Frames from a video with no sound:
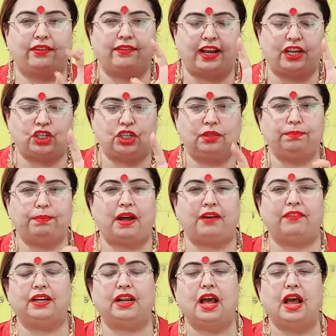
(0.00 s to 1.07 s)
अट्रैक्शन
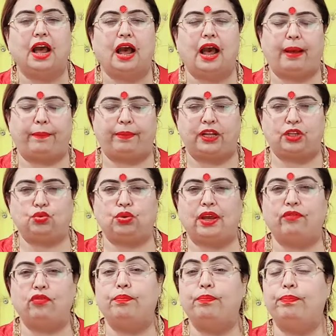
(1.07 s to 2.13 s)
पावर आपका जो
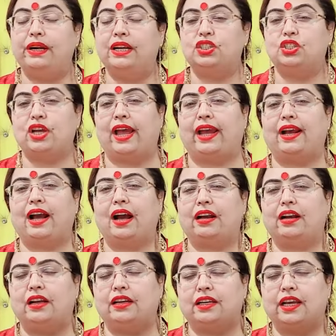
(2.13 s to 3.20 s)
है वो बढ़ जाएगा
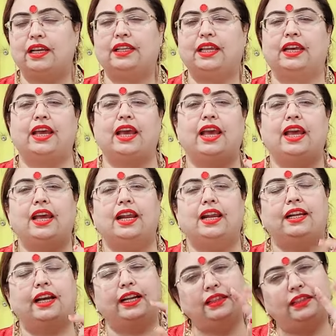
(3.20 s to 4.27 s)
करके देखे
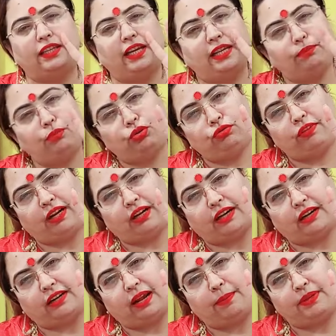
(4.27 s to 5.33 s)
लेकिन तीन बुधवार
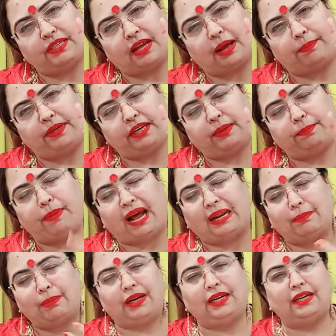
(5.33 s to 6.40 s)
करना है बस आपने ये बार
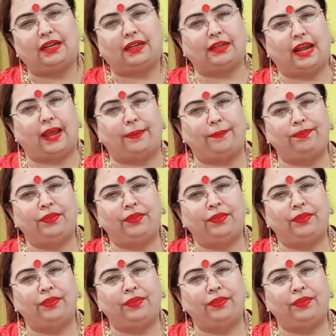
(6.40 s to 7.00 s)
बार नहीं करना है